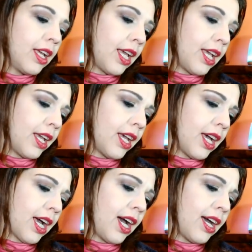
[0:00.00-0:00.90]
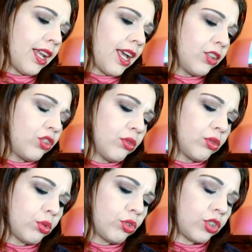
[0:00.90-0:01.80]
è ha ah,
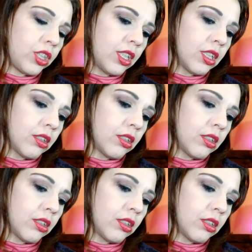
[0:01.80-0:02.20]
reason to she